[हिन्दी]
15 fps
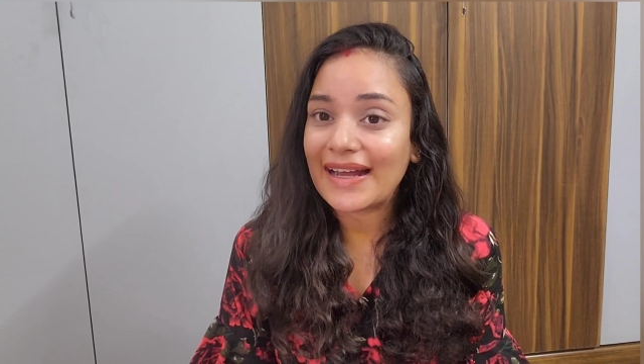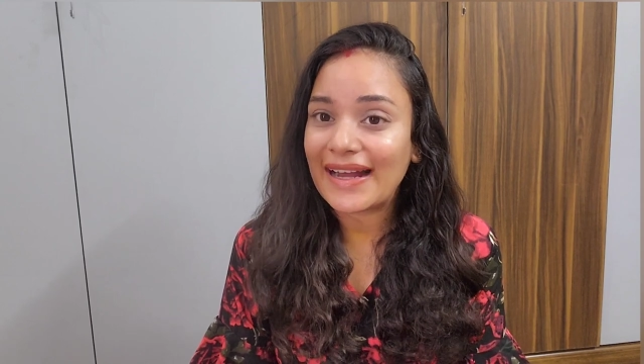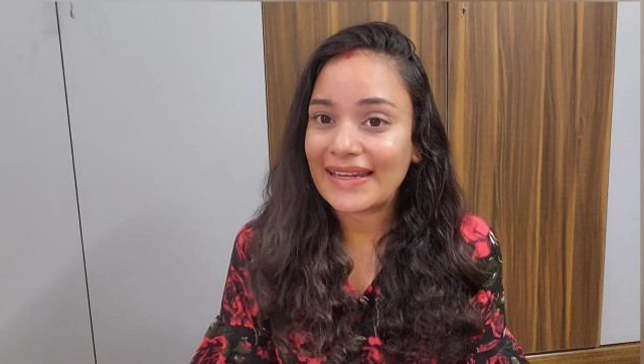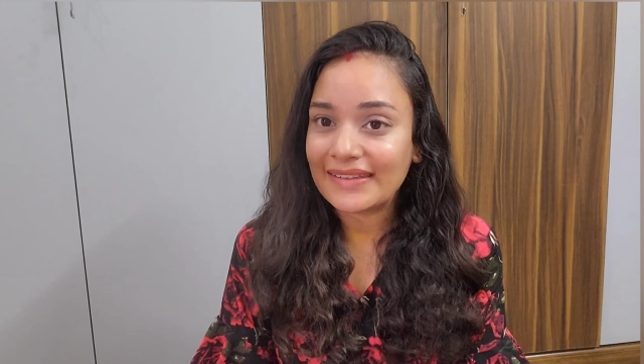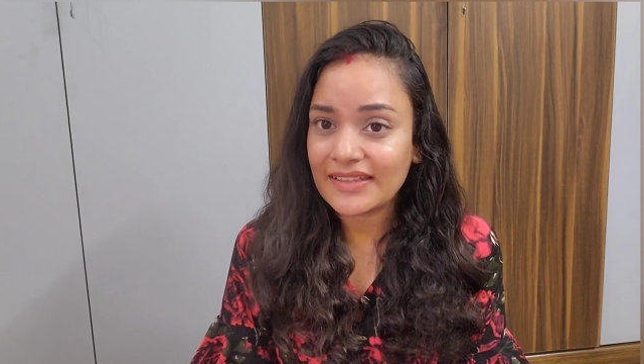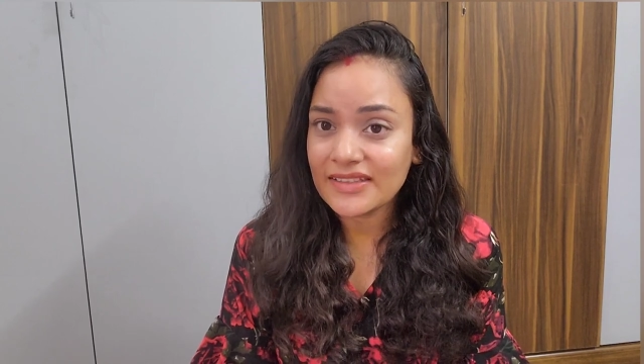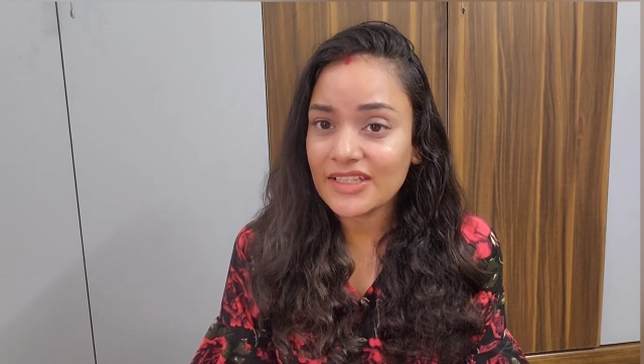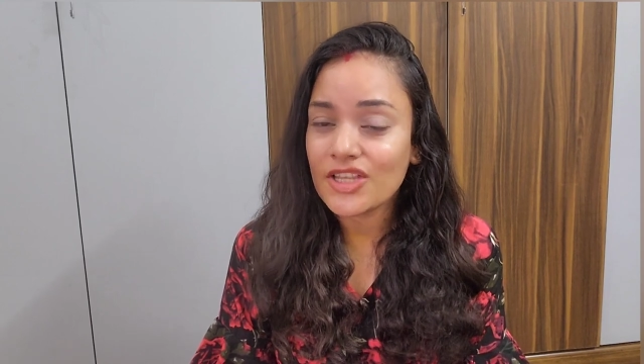
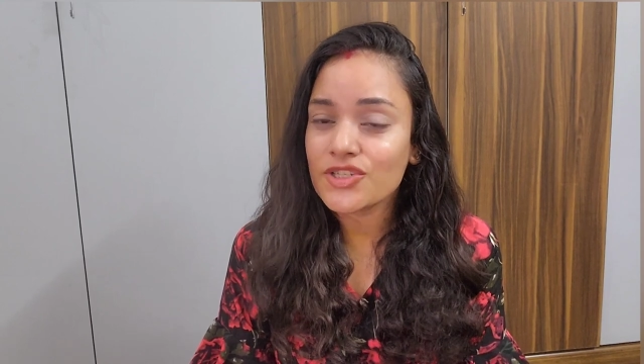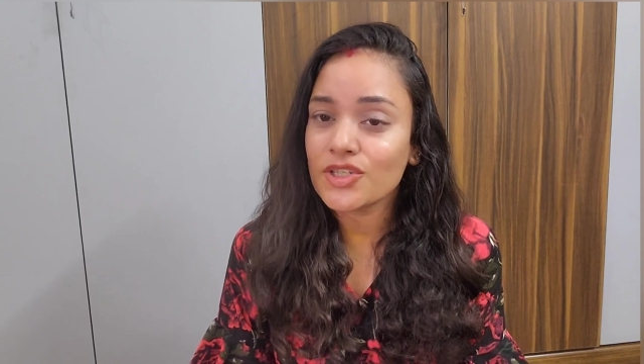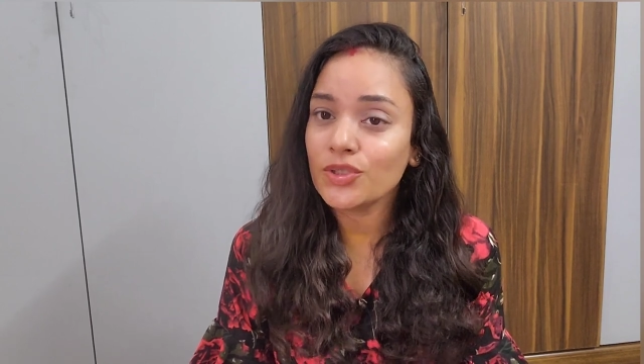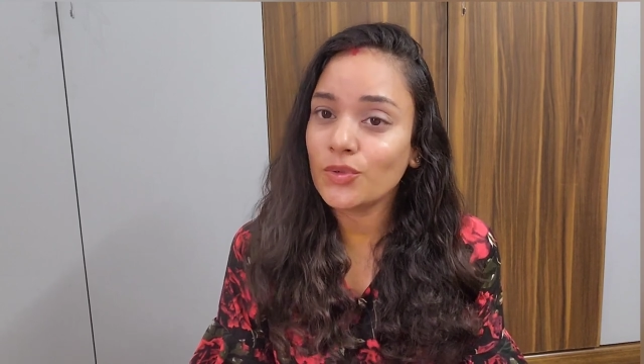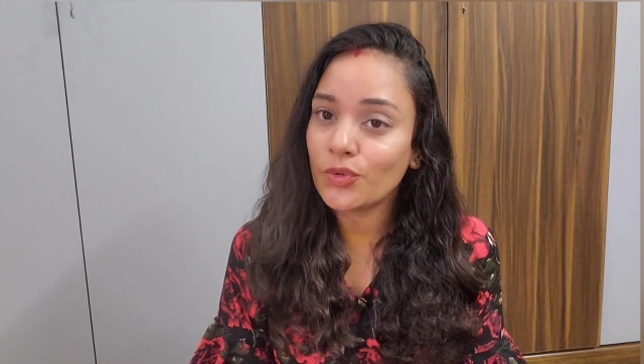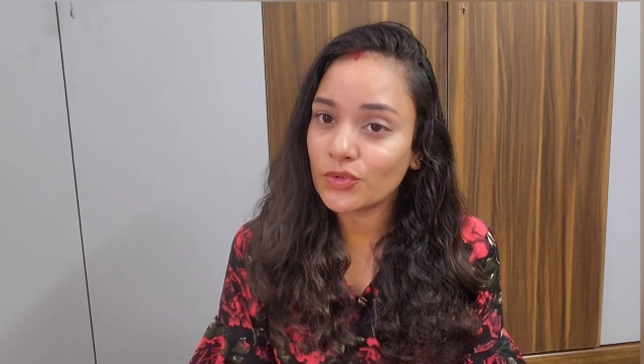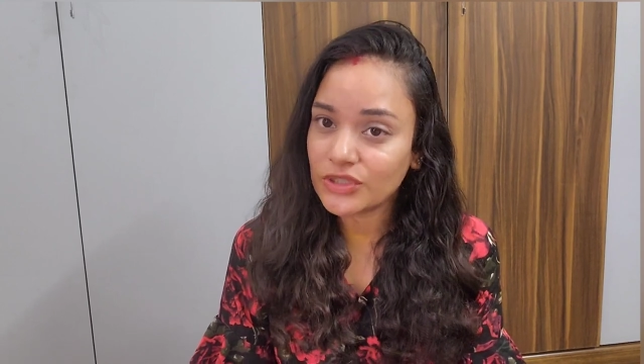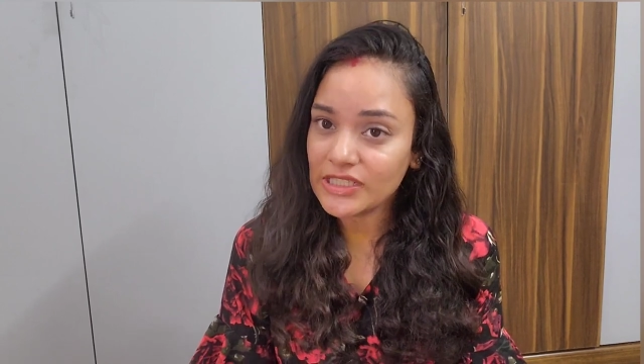आइलैंड किचन
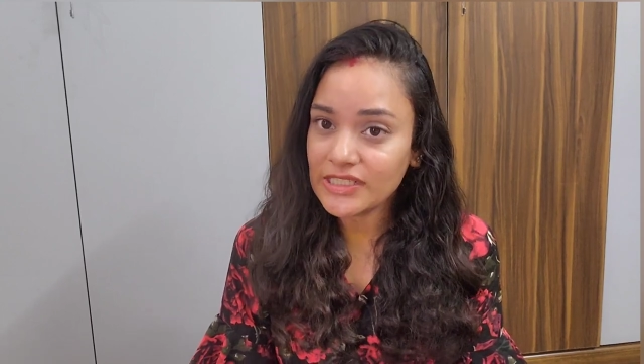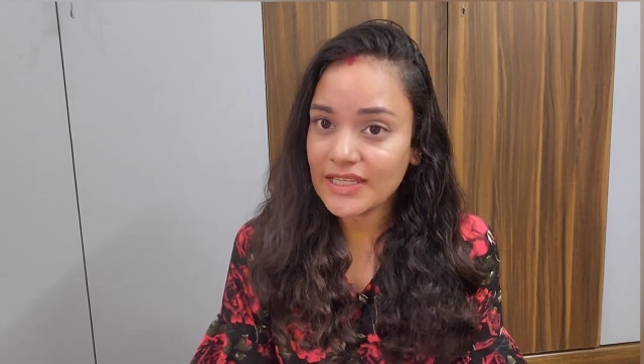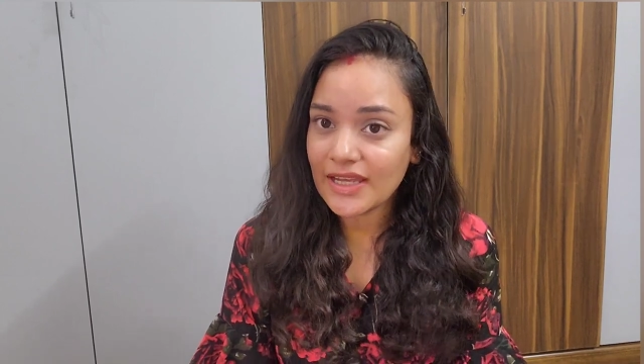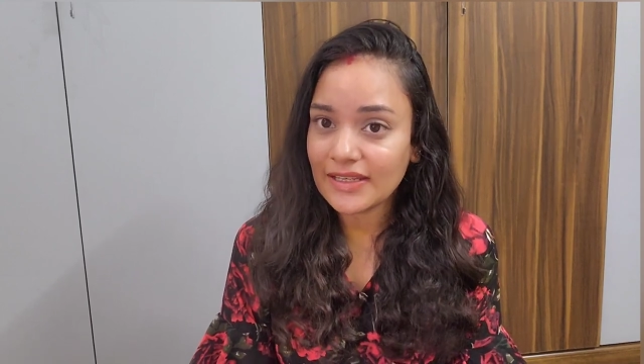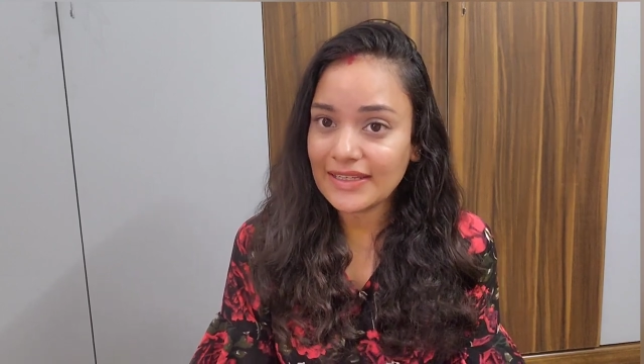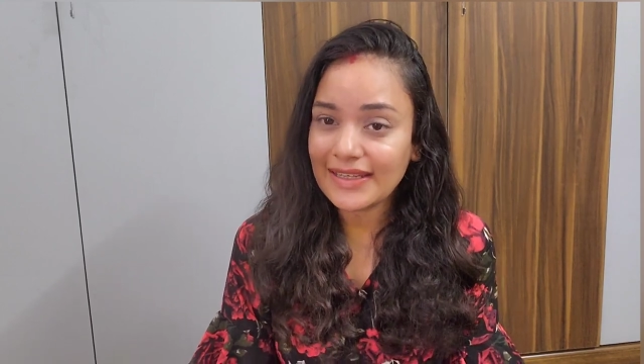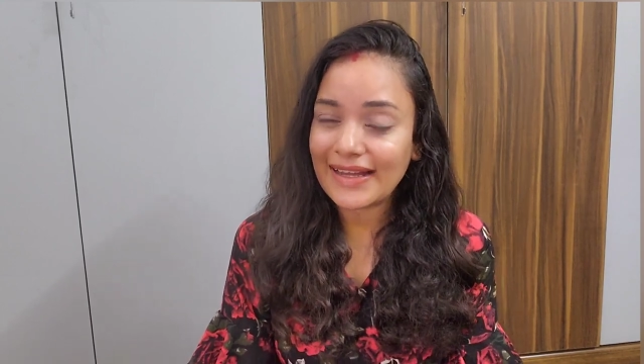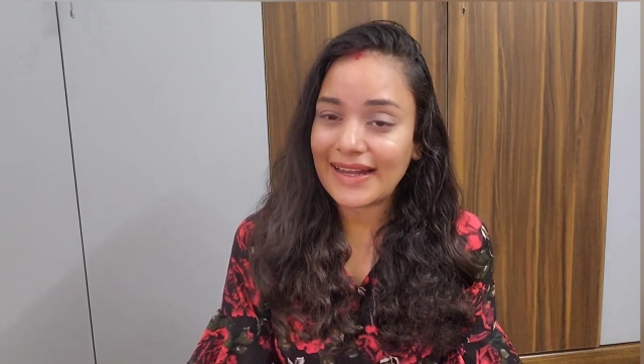होती क्या
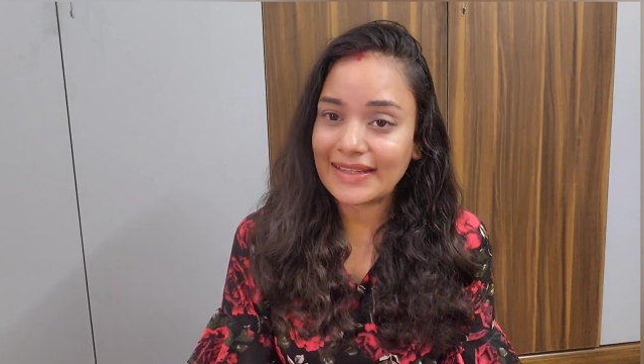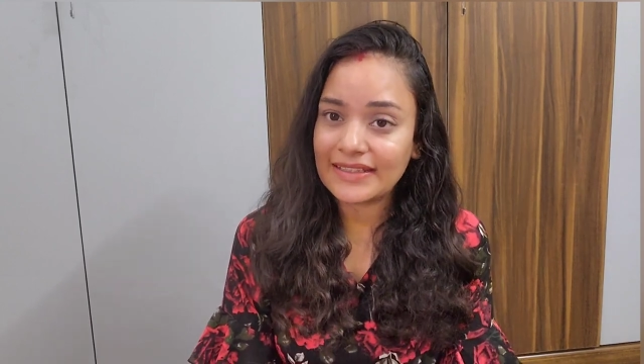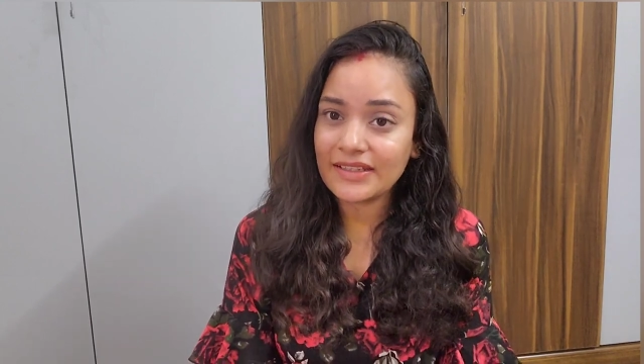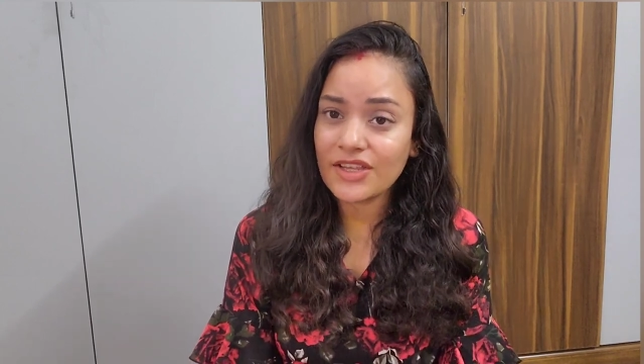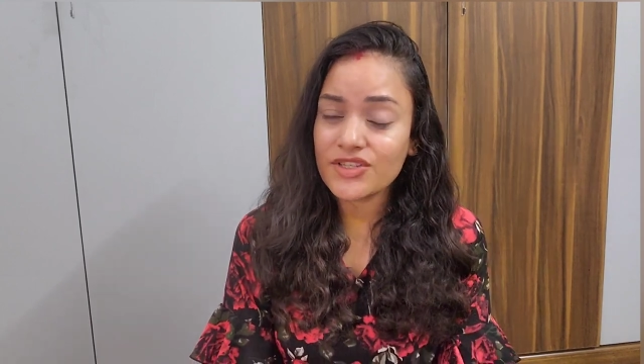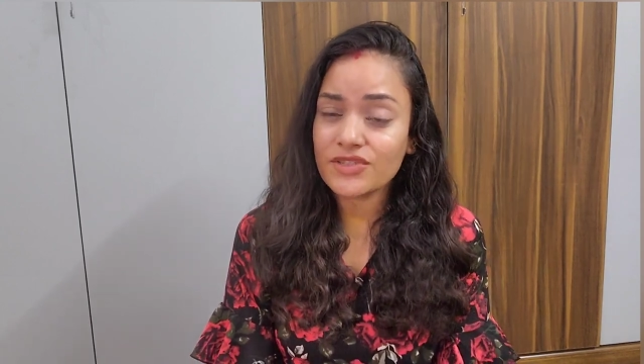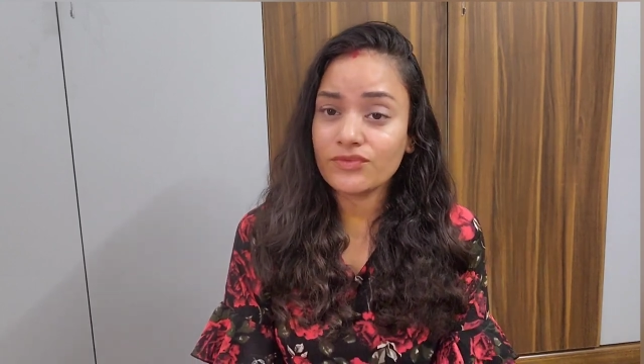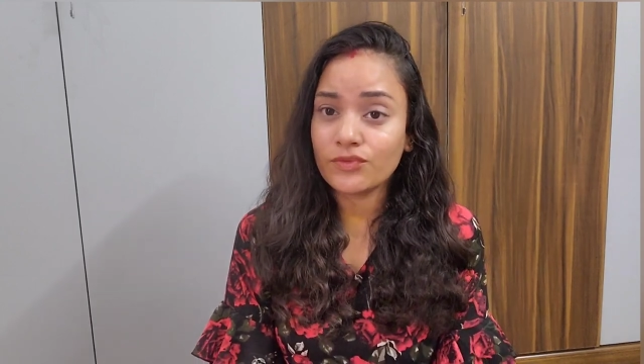है आइलैंड किचन